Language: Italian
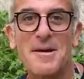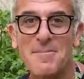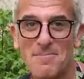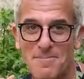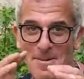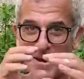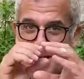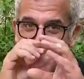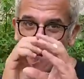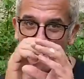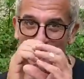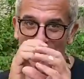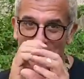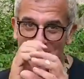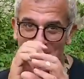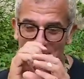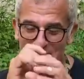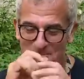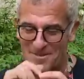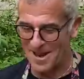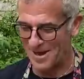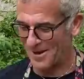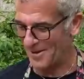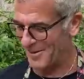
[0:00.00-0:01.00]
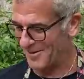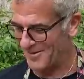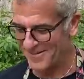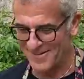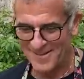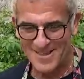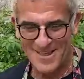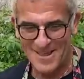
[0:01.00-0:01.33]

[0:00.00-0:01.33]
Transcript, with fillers: È paninozzo, bello.